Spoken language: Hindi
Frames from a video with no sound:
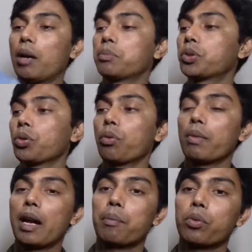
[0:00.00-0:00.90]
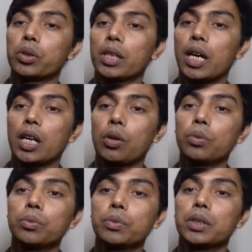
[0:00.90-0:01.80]
अब जो मैं आपको दिखा रहा
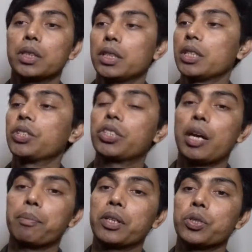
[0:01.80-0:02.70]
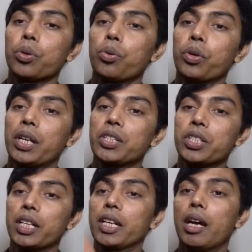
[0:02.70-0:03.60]
हूँ इस टाइप की जो रेंज
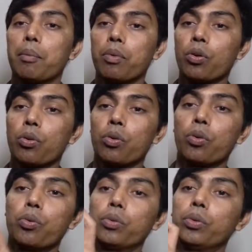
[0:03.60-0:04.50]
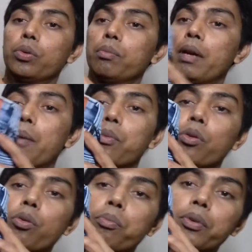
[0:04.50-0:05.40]
है आपको मैं
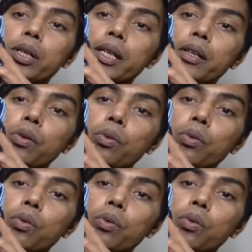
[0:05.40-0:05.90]
आपको पूरी